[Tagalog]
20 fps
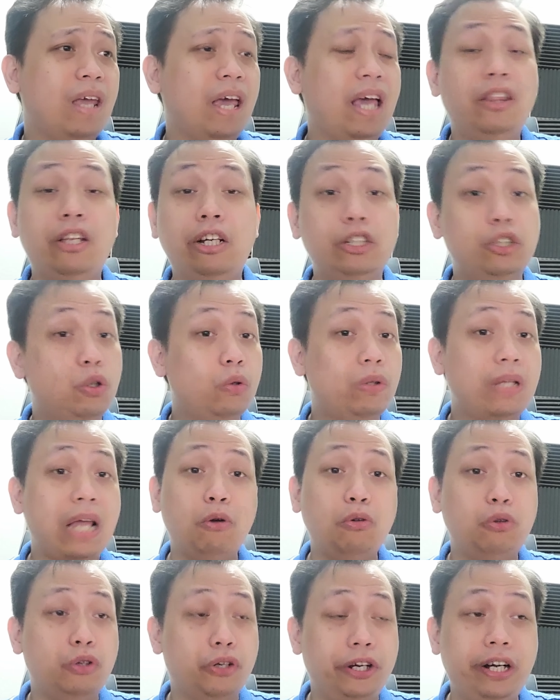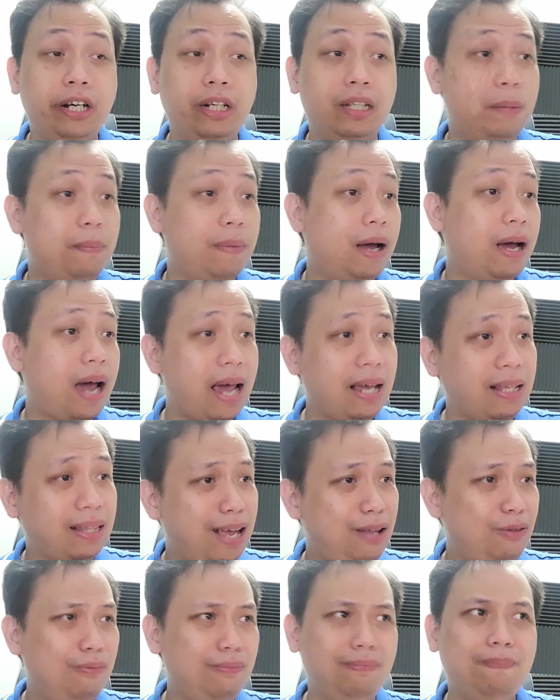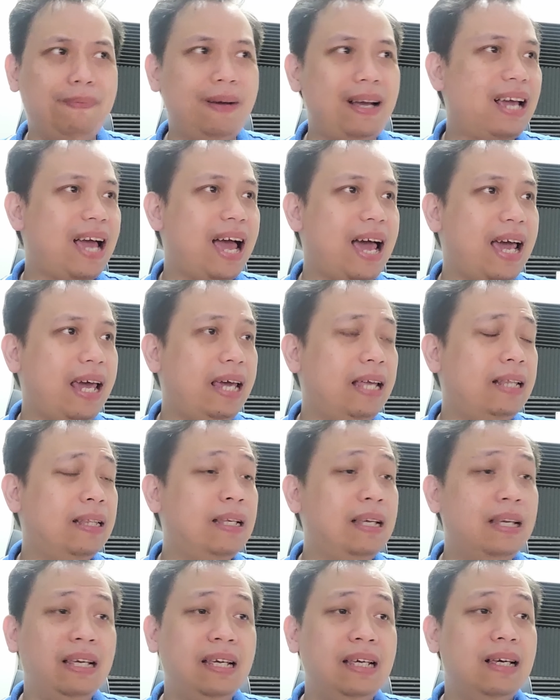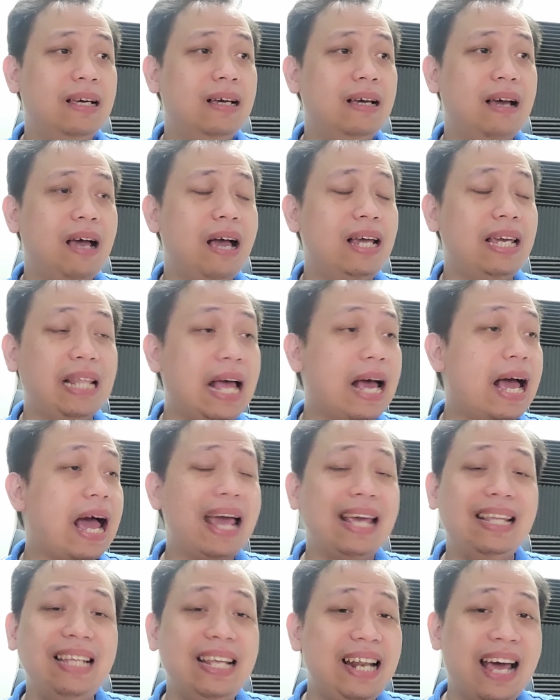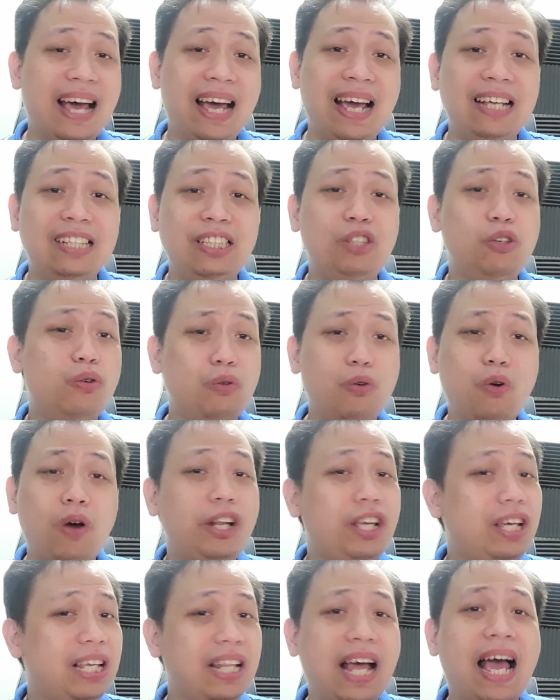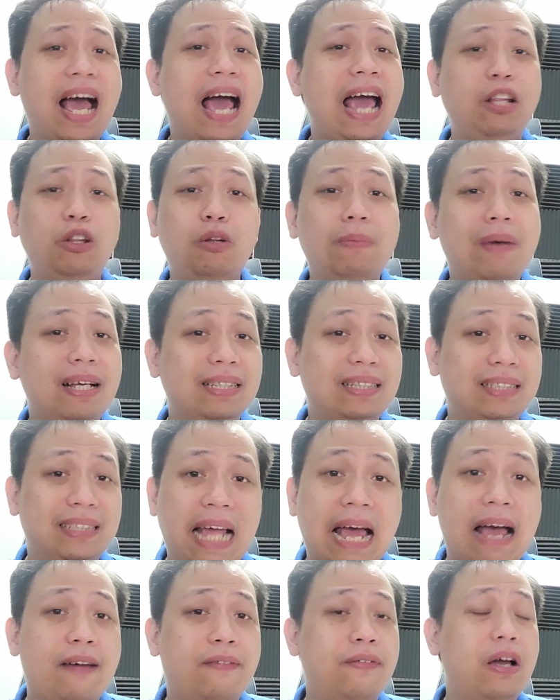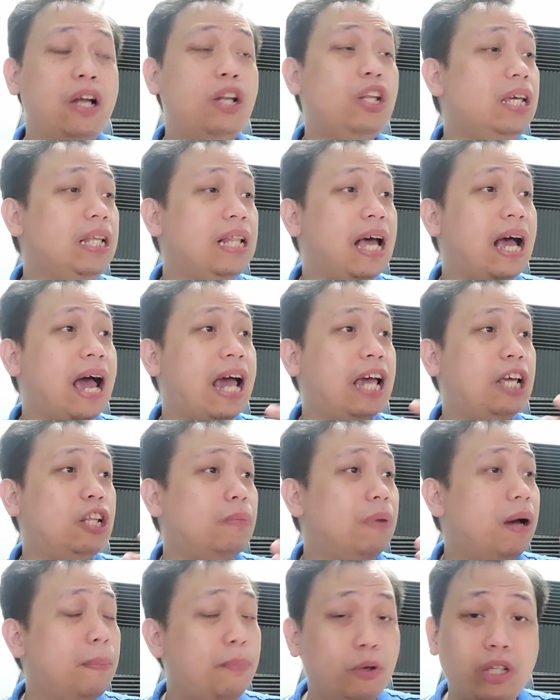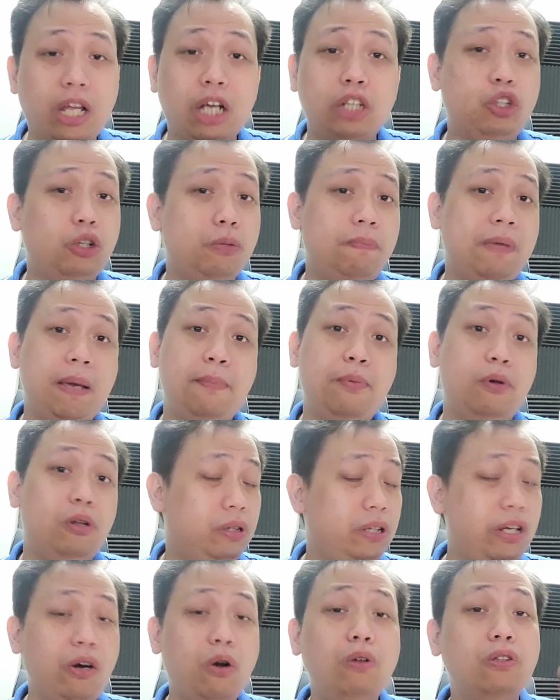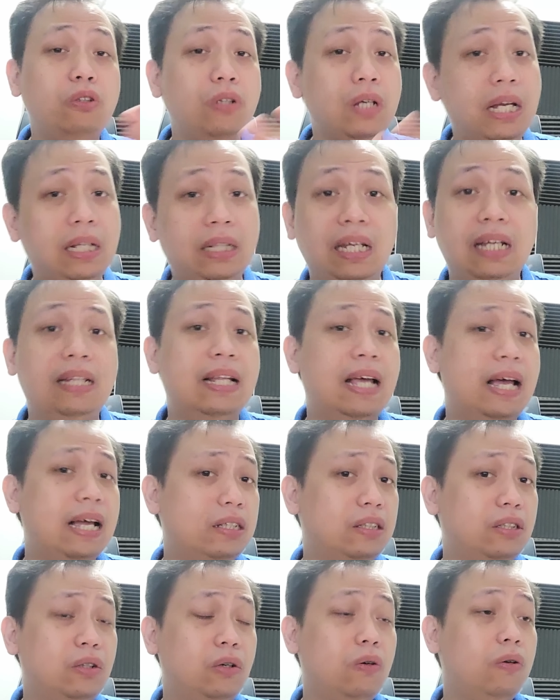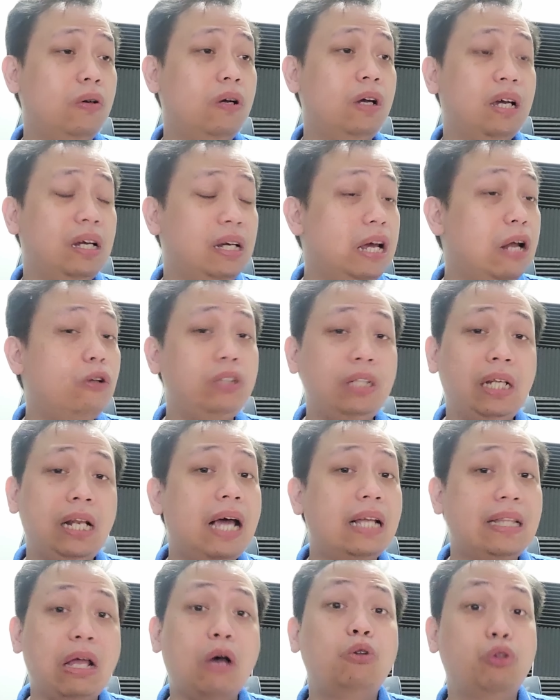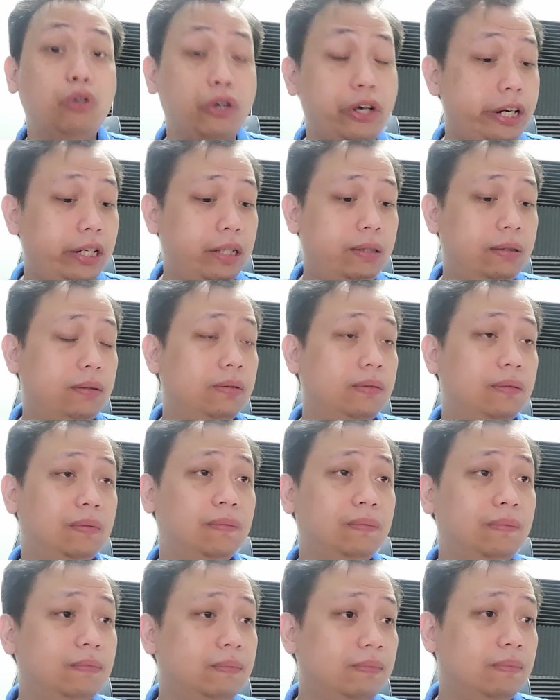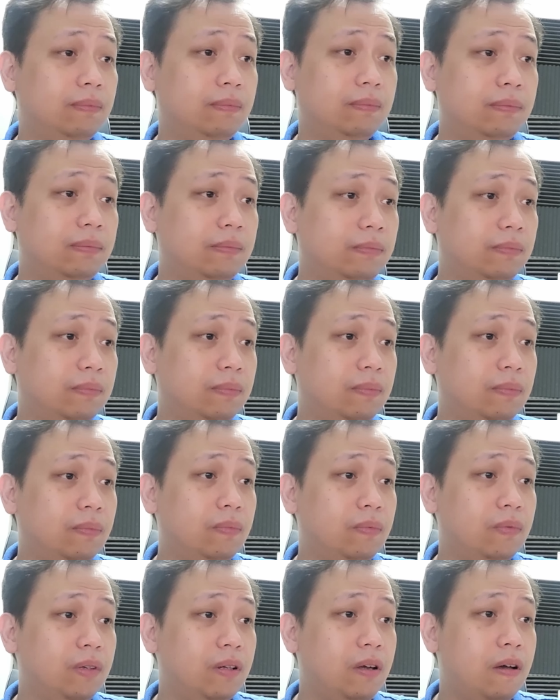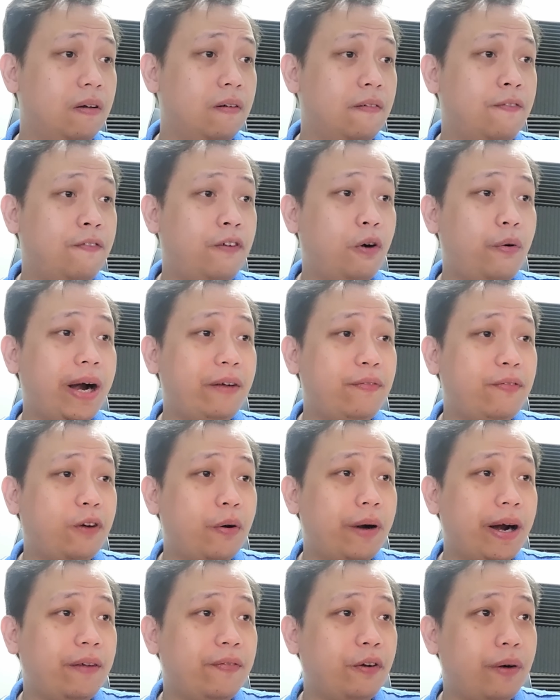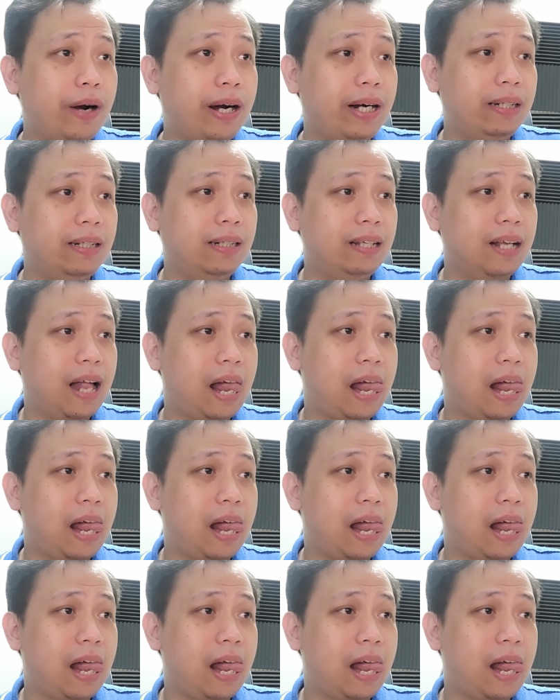And they're so down to earth, di ba? Kahit na anong pagkain, ang kinakain nila is yung kung ano kinakain ng mga staff, ano yung kinakain ng mga production people. They're also eating that. So, ganun sila ka down to earth. True, Forward, forward, forward.